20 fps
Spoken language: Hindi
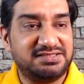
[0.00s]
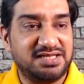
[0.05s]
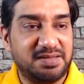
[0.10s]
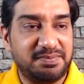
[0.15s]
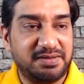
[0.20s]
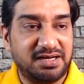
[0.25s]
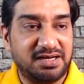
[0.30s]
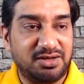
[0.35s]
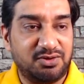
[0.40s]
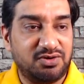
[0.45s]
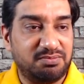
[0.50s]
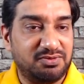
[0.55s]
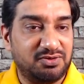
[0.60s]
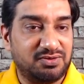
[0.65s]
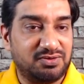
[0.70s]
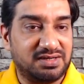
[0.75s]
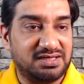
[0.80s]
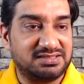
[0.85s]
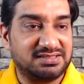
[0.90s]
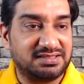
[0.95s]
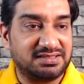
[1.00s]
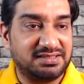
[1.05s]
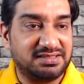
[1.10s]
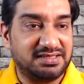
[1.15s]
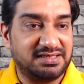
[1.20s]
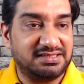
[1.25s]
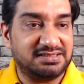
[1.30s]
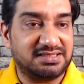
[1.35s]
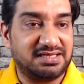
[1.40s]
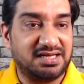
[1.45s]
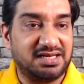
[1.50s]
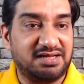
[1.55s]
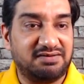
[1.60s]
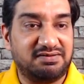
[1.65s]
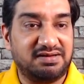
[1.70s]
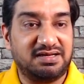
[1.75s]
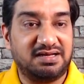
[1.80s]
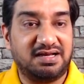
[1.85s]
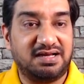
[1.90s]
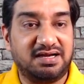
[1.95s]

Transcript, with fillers: यहाँ पे अलाउ हम लोग कर सकते हैं इसके अलावा